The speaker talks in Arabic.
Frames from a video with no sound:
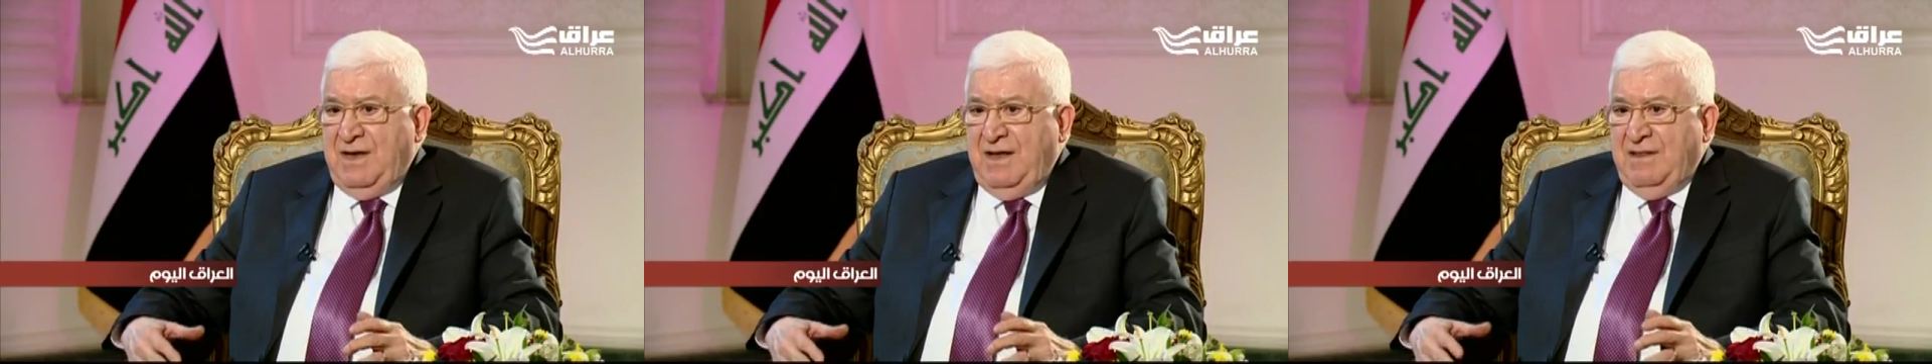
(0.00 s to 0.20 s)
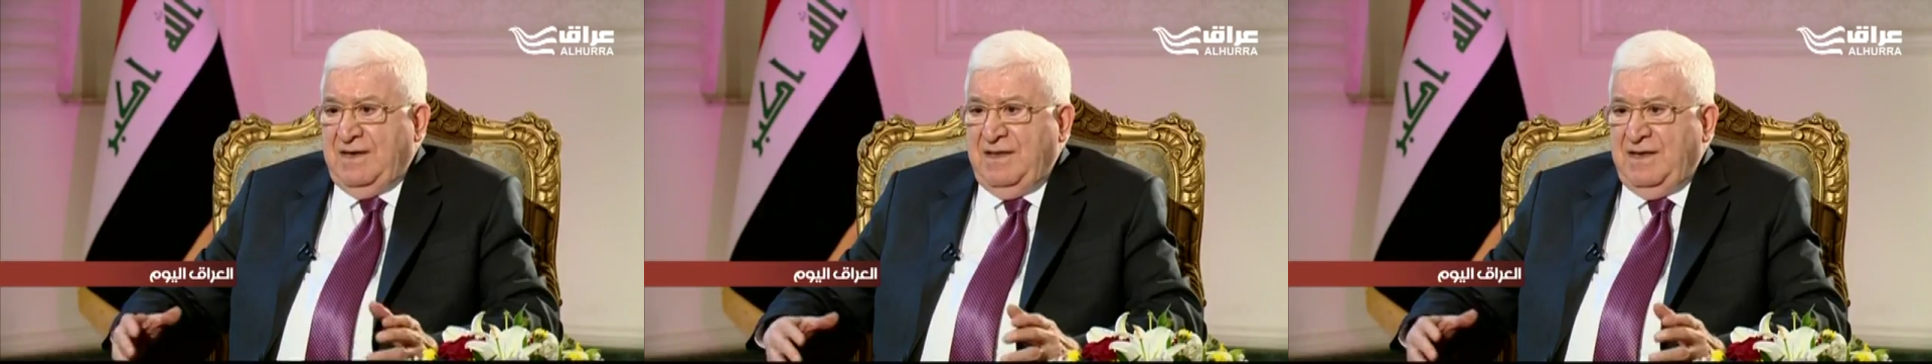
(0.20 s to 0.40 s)

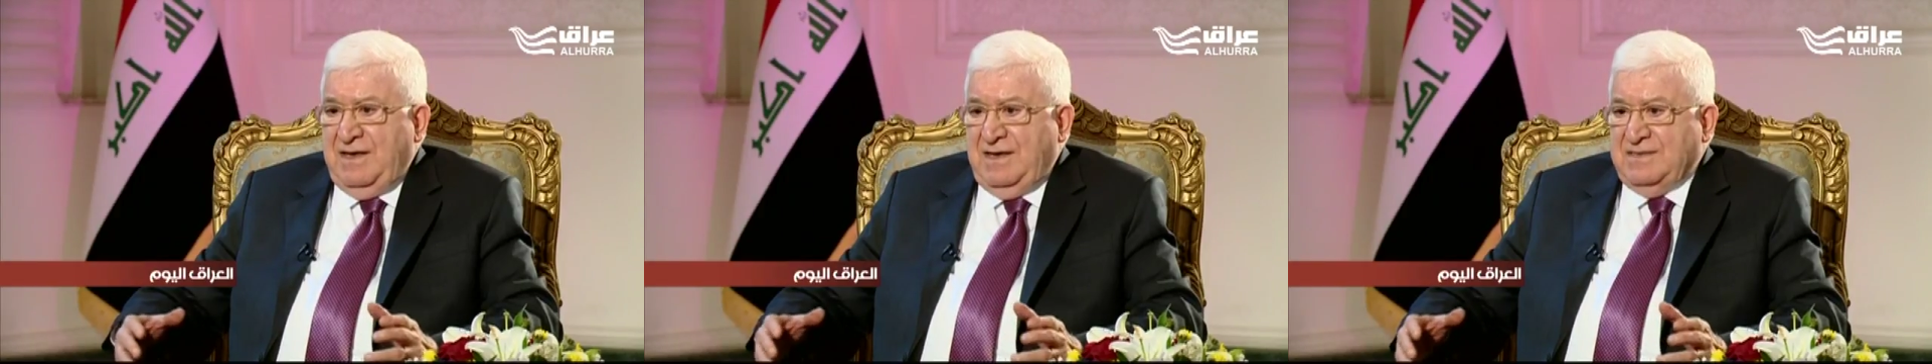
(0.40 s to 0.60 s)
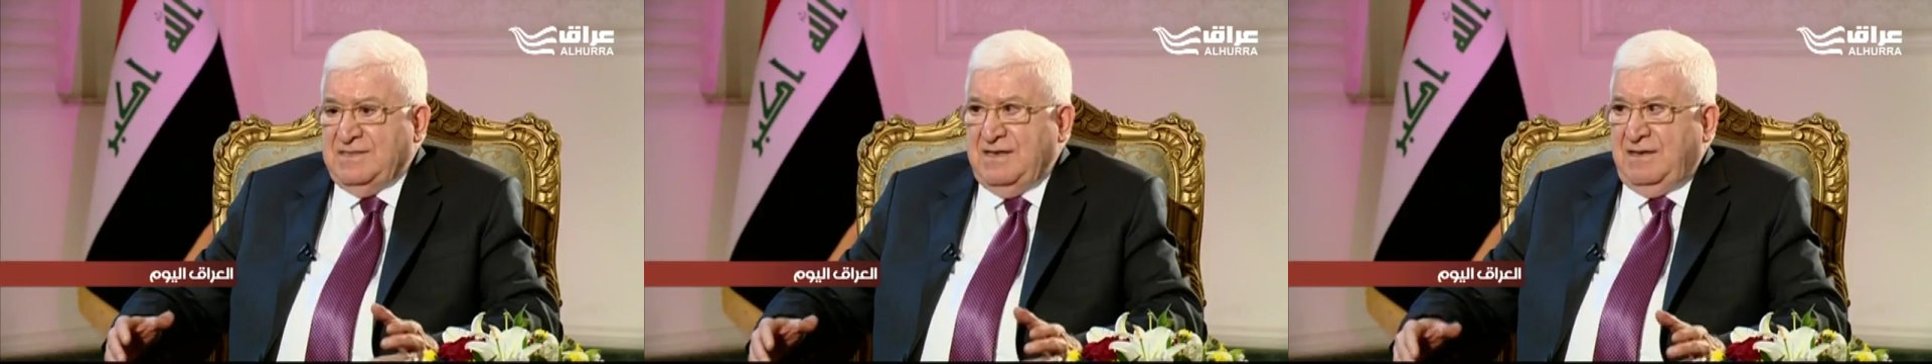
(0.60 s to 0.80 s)

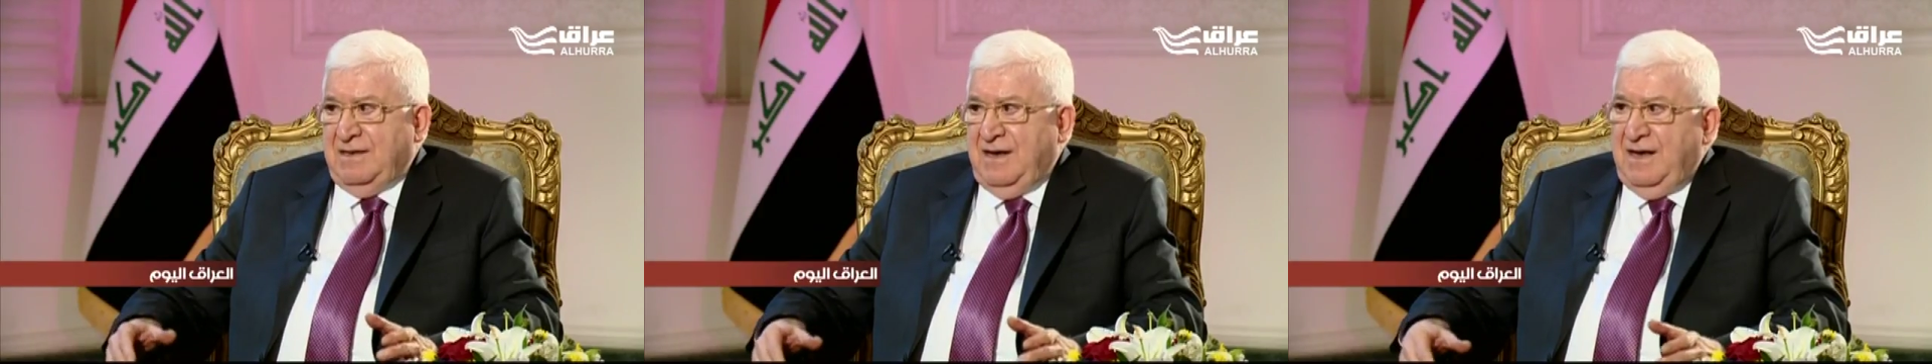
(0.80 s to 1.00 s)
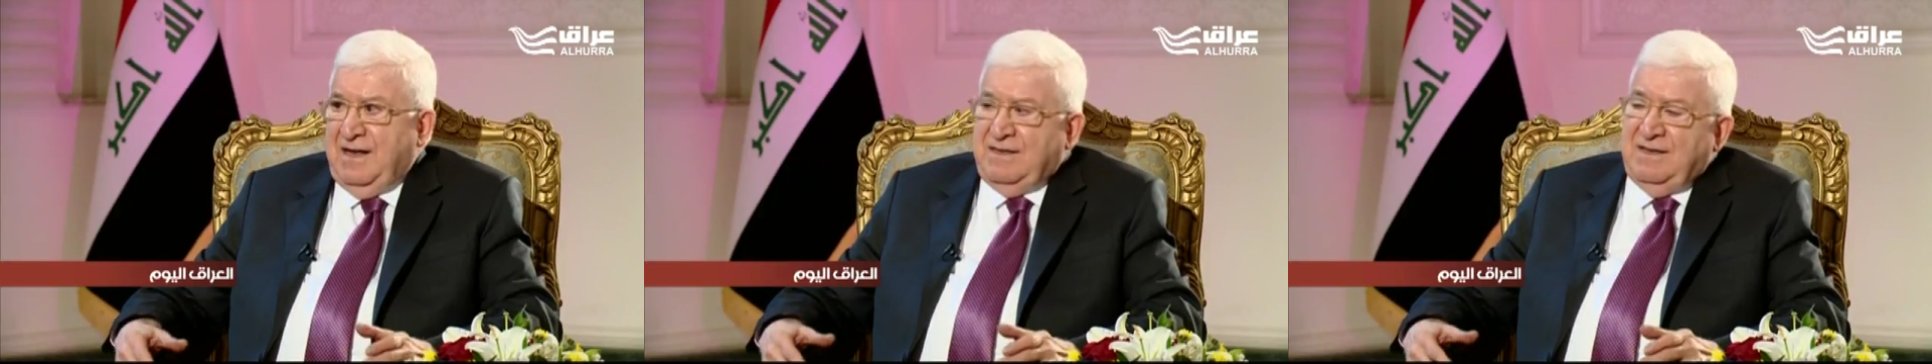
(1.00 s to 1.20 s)
هذه
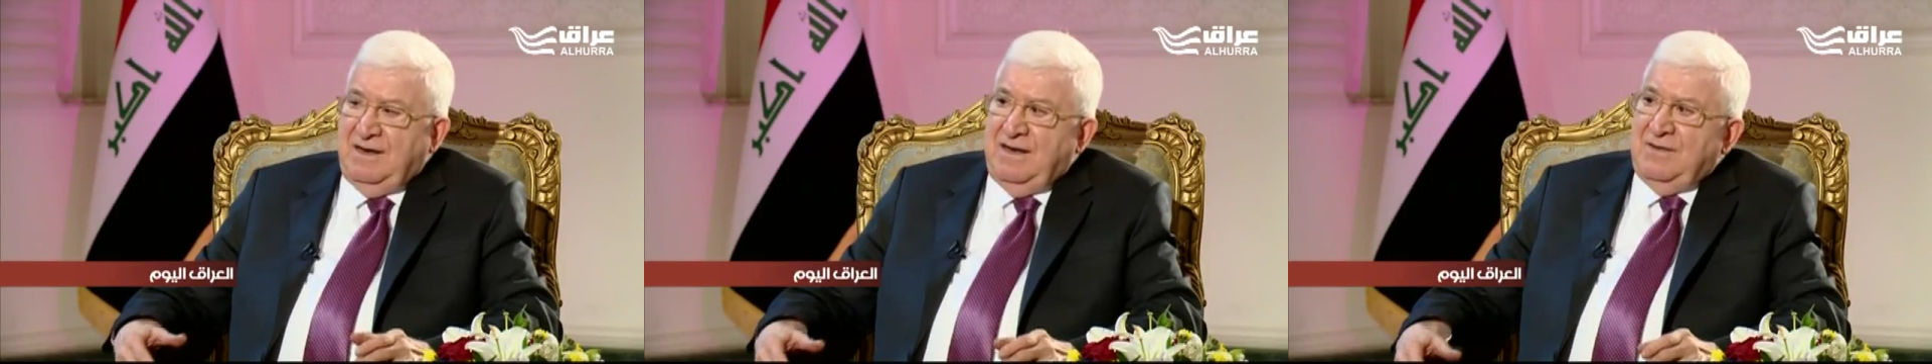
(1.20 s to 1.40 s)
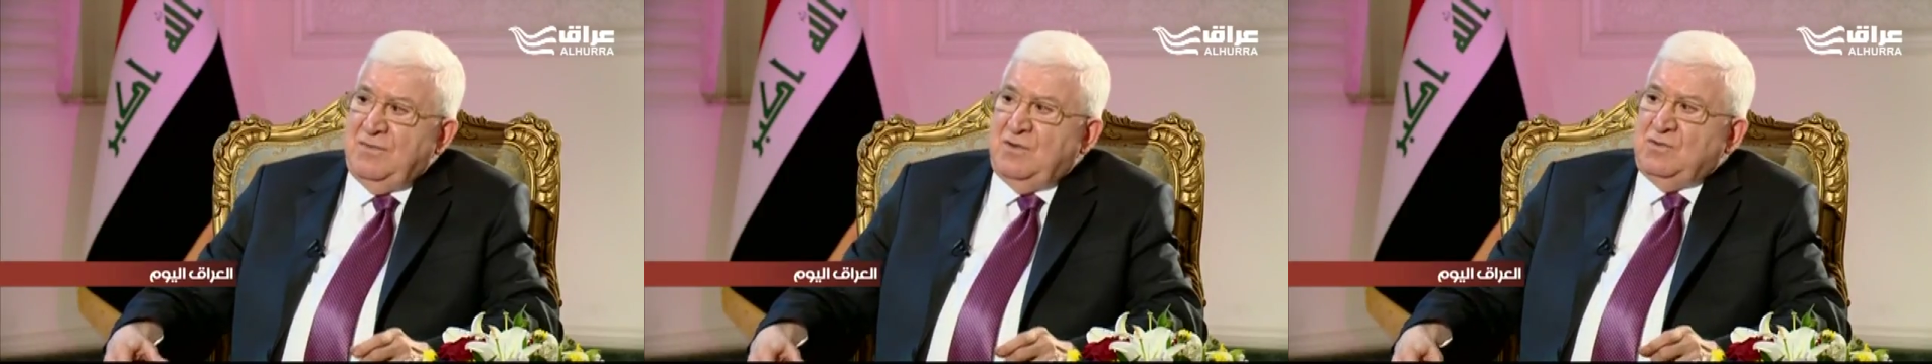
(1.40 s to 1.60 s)
الصراعات
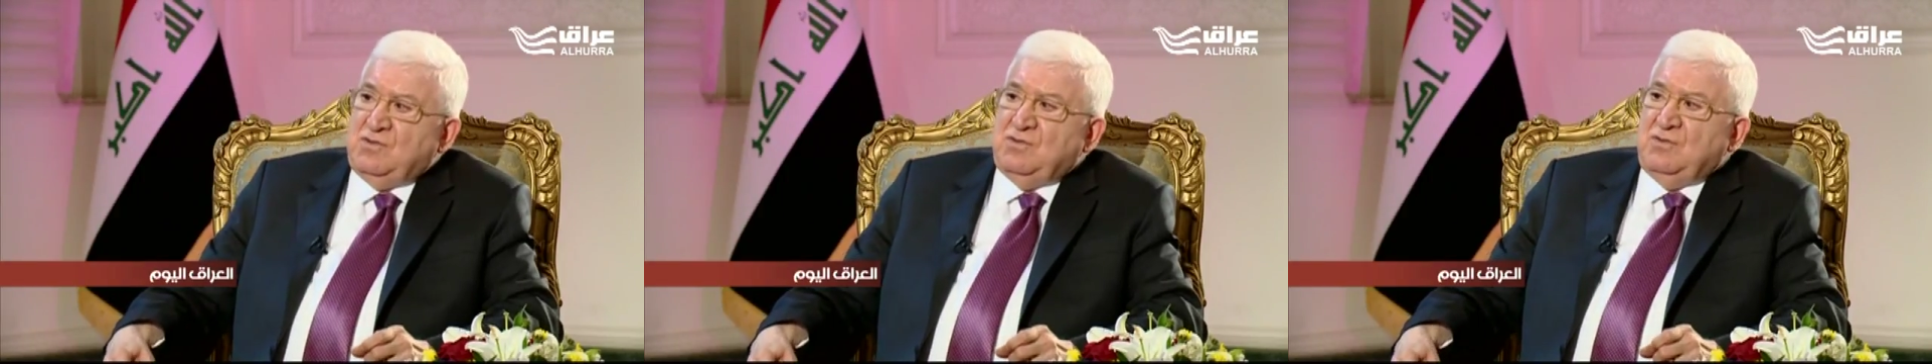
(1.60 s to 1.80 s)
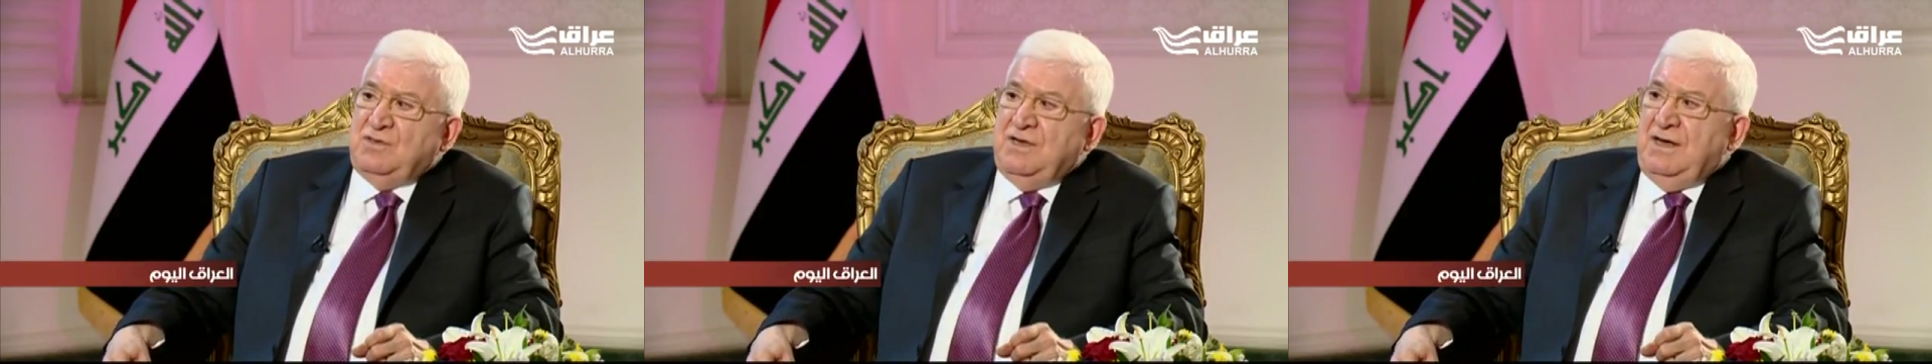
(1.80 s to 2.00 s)
اللي
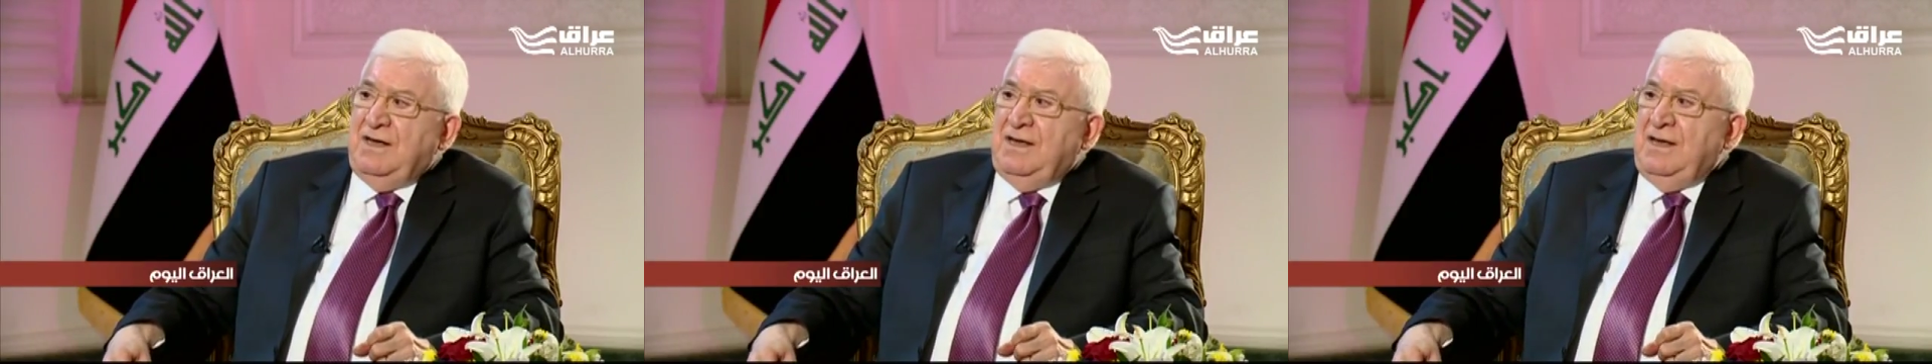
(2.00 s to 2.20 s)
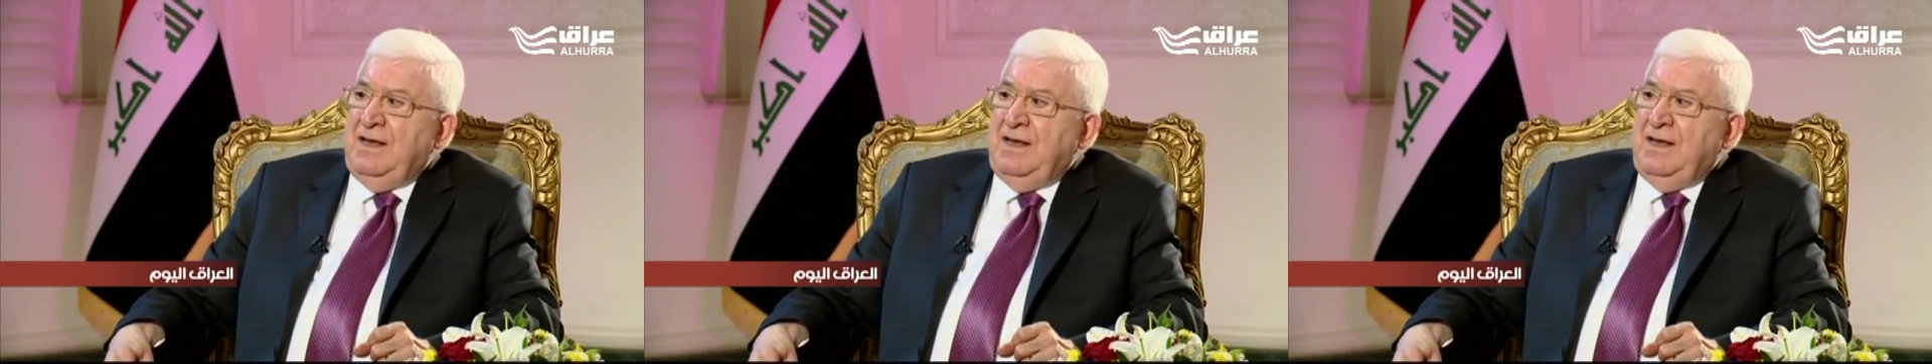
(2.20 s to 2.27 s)
موجودة